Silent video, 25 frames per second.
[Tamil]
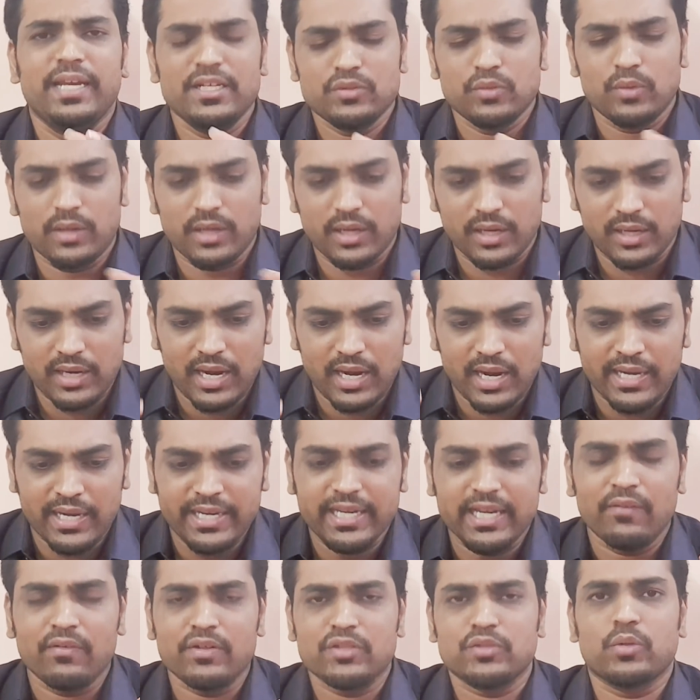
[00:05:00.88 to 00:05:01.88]
என்ன சொல்கிறாங்கன்னா
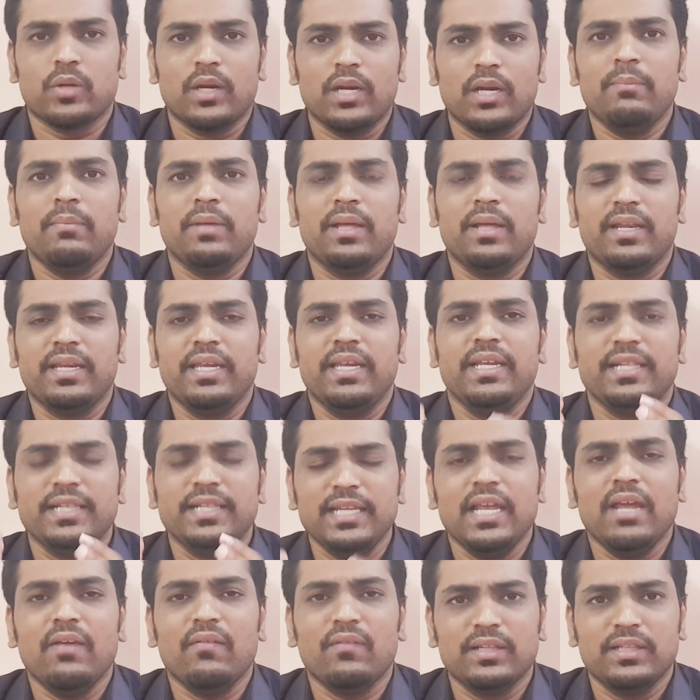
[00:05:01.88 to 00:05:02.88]
அன்னைக்கு அவர் சொன்ன மாதிரி
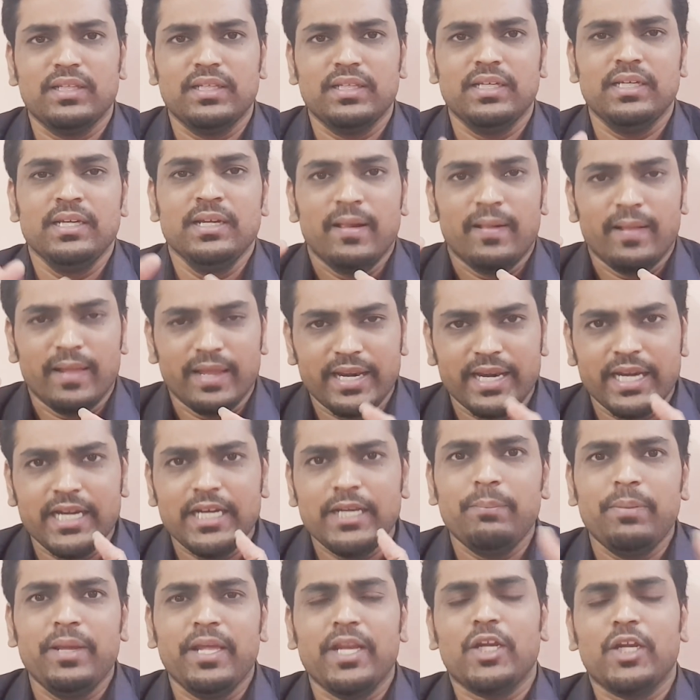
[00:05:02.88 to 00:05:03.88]
இந்தியா வந்து
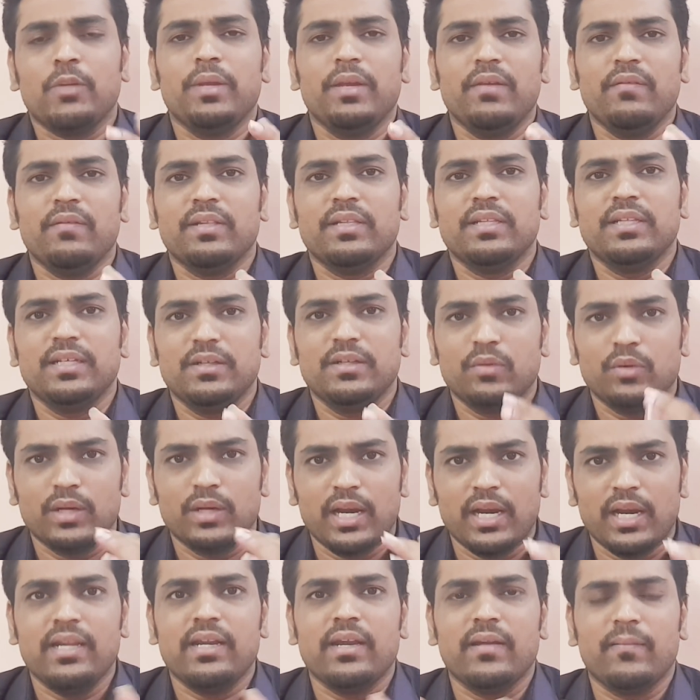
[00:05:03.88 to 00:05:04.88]
ரெண்டு பேருக்குமே வந்து ஒரு
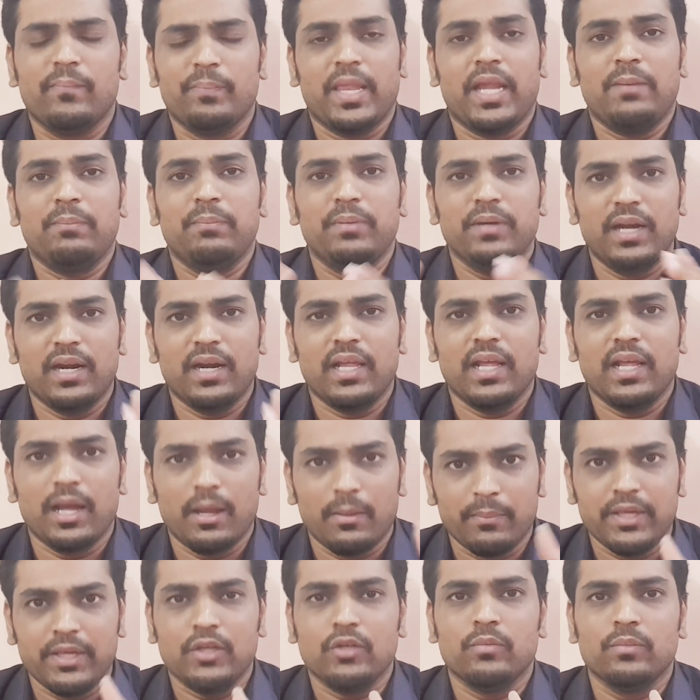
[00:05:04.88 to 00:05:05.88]
நல்ல நட்பு நாடாக
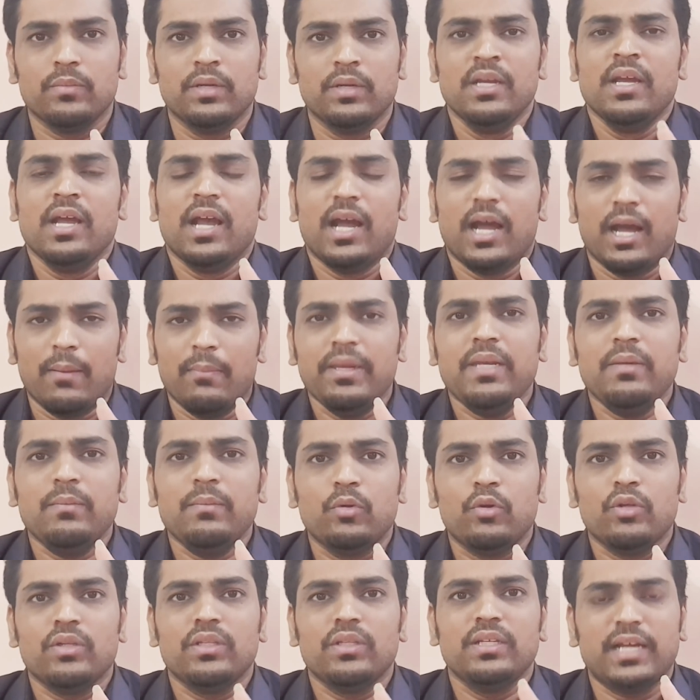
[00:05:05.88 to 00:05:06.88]
அமையும்
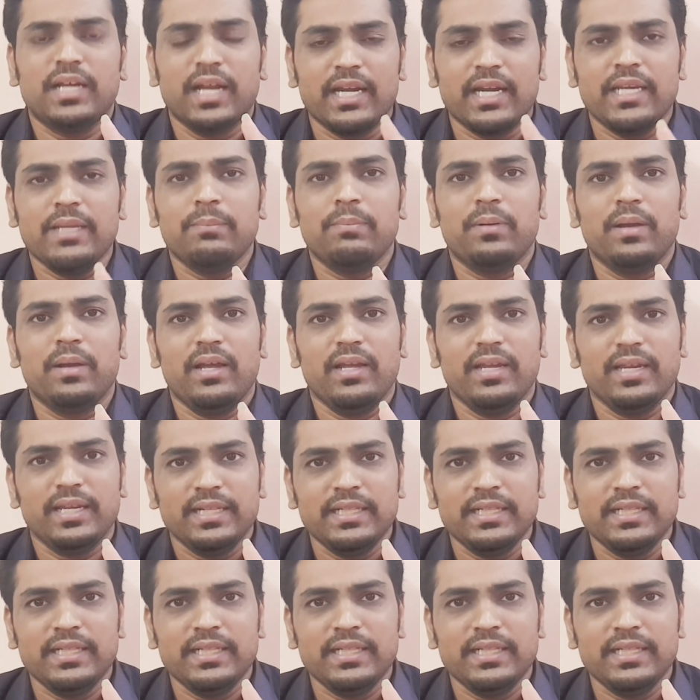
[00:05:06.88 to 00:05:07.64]
அமையும் போது கண்டிப்பாக